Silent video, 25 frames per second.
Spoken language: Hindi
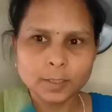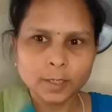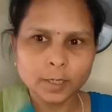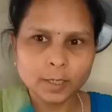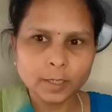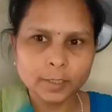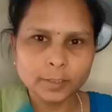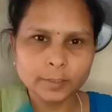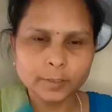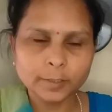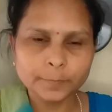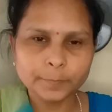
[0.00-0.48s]

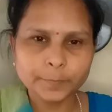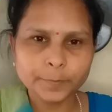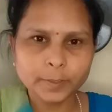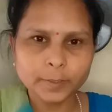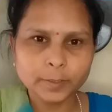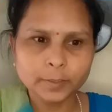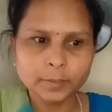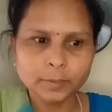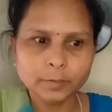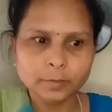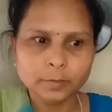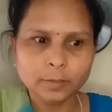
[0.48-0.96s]
खाइए
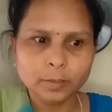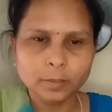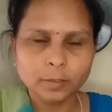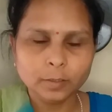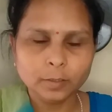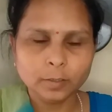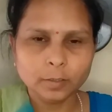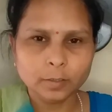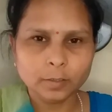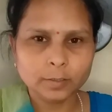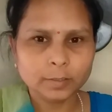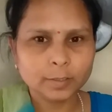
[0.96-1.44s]
फ्रेंड
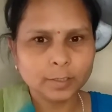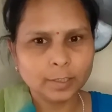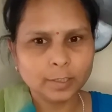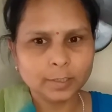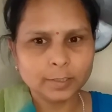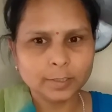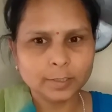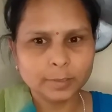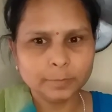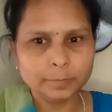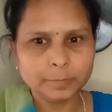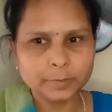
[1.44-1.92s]
और
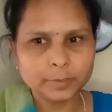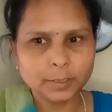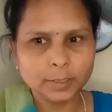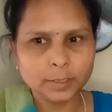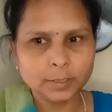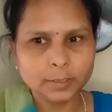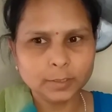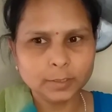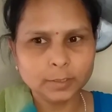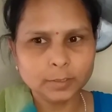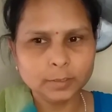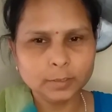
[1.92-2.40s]
खा के
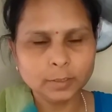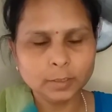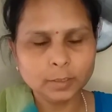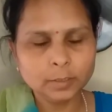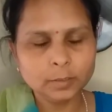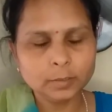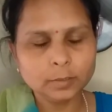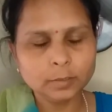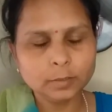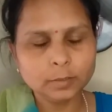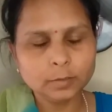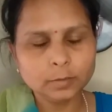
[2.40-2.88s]
बताइए
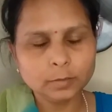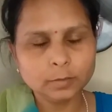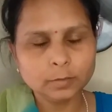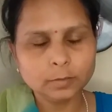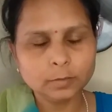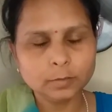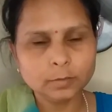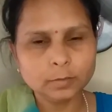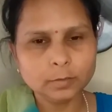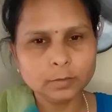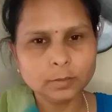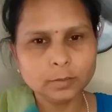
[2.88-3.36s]

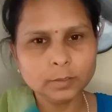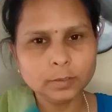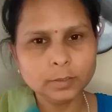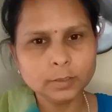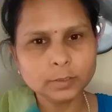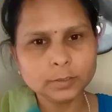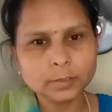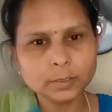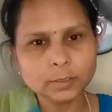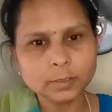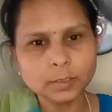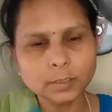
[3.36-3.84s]
यह
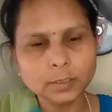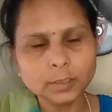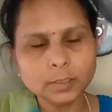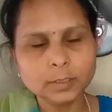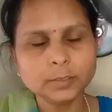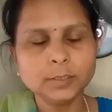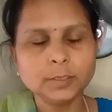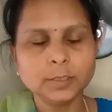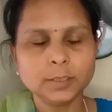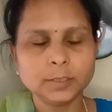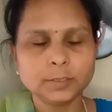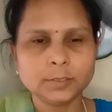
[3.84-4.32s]

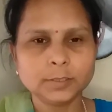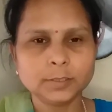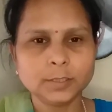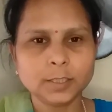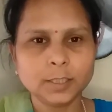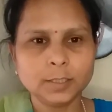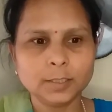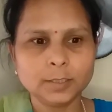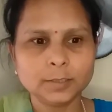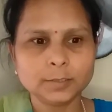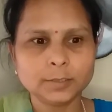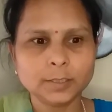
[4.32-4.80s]
इतना ही
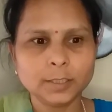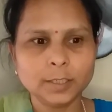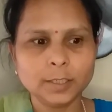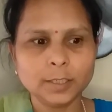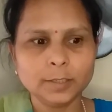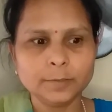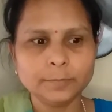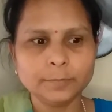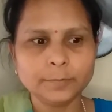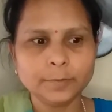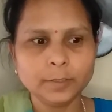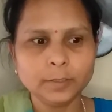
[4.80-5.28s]
अच्छा
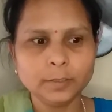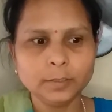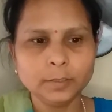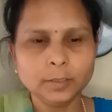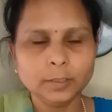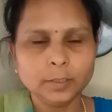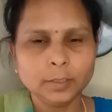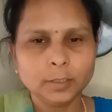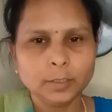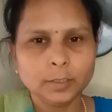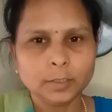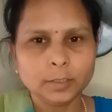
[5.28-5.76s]
लगता है
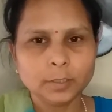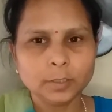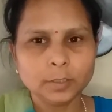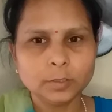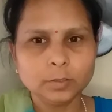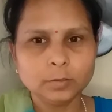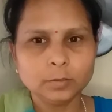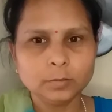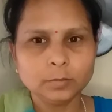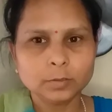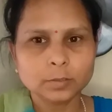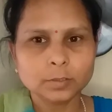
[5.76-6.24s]
फ्रेंड
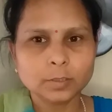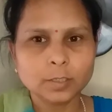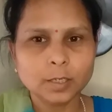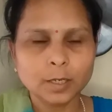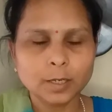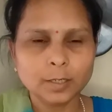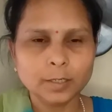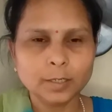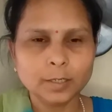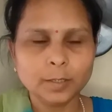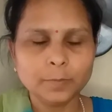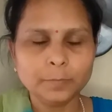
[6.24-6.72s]
कि
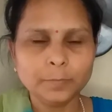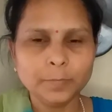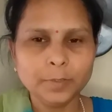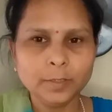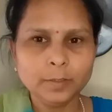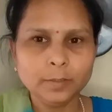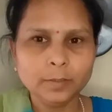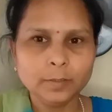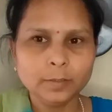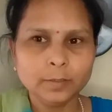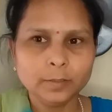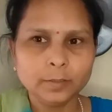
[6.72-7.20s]
खाना
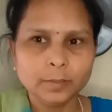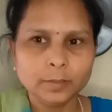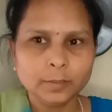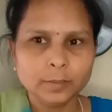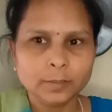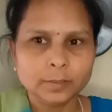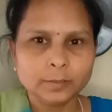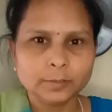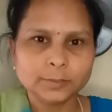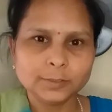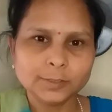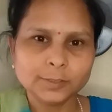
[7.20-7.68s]
में
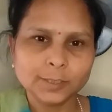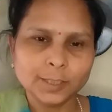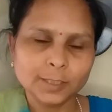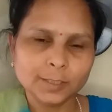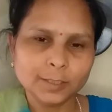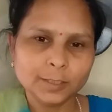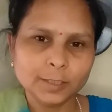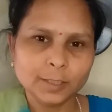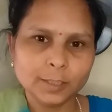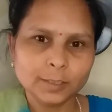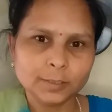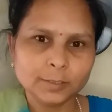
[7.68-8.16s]

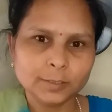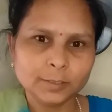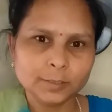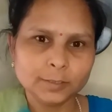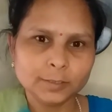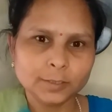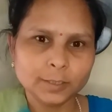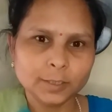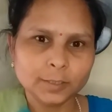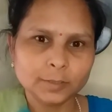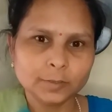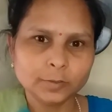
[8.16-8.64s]
जान ला
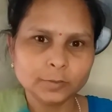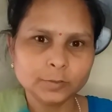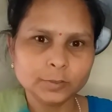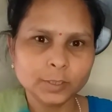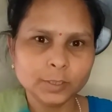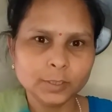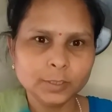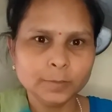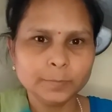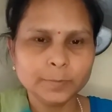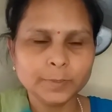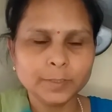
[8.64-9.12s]
देता है तो
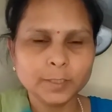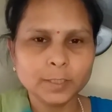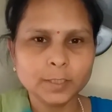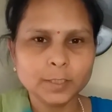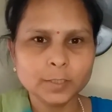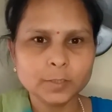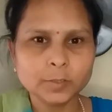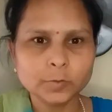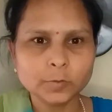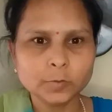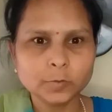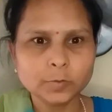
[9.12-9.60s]
चलिए
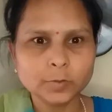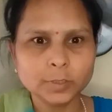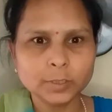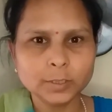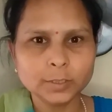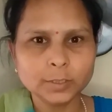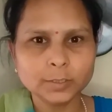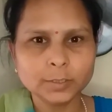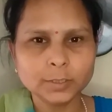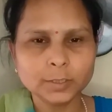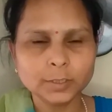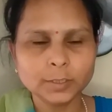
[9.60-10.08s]
बनाना शुरू
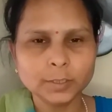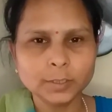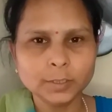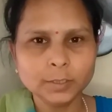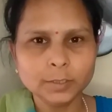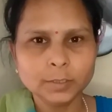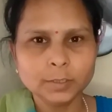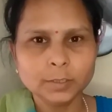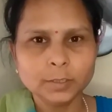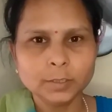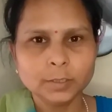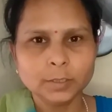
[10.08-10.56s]
करते हैं
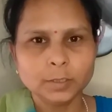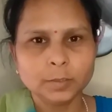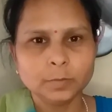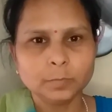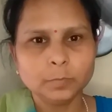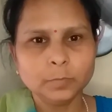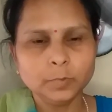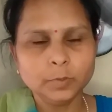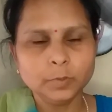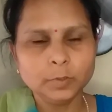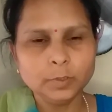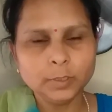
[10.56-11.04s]

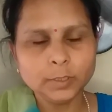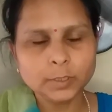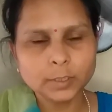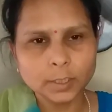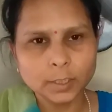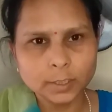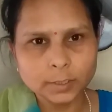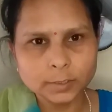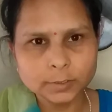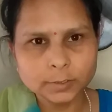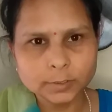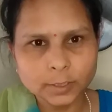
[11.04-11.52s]
मूली
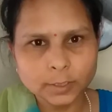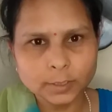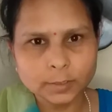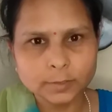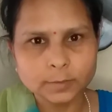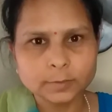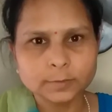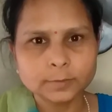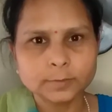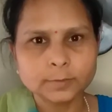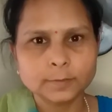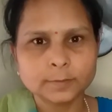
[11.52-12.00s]
का अचार
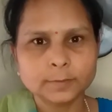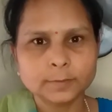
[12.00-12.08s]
